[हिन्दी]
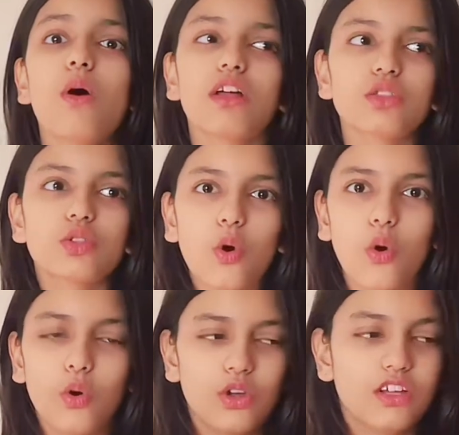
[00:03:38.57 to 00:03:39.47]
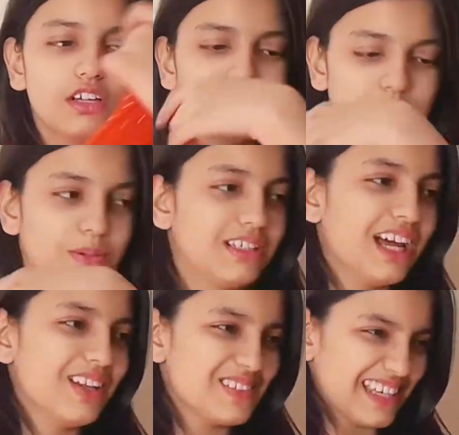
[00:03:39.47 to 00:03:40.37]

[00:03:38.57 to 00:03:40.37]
हुआ तो ट्विटर